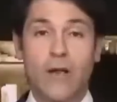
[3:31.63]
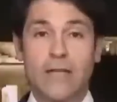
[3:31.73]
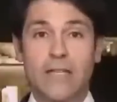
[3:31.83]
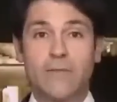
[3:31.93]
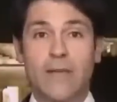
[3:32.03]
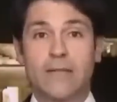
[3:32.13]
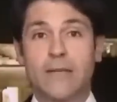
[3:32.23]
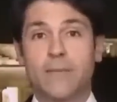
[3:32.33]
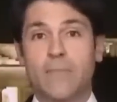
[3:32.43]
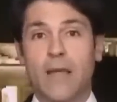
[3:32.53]
Hola Silvia,
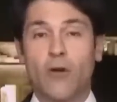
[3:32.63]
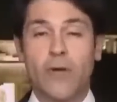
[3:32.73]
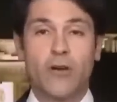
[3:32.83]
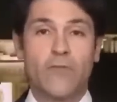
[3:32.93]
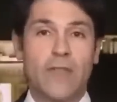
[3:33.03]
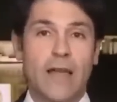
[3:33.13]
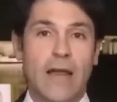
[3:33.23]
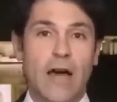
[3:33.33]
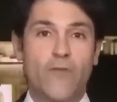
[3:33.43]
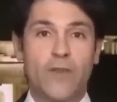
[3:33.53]
sí, el Gobierno
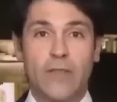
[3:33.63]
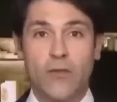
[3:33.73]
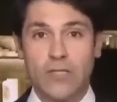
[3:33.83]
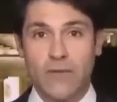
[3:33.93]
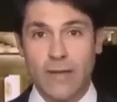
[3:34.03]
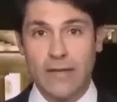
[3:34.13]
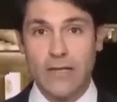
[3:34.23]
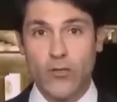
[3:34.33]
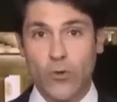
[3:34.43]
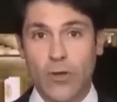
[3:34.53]
federal ha ofrecido este
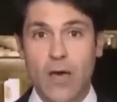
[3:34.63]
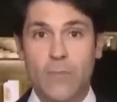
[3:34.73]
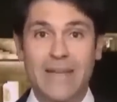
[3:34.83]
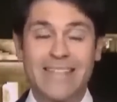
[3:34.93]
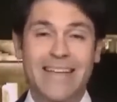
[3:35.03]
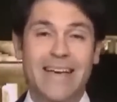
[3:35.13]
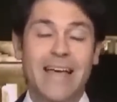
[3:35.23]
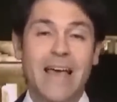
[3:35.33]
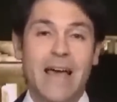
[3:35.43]
viernes en su rueda de prensa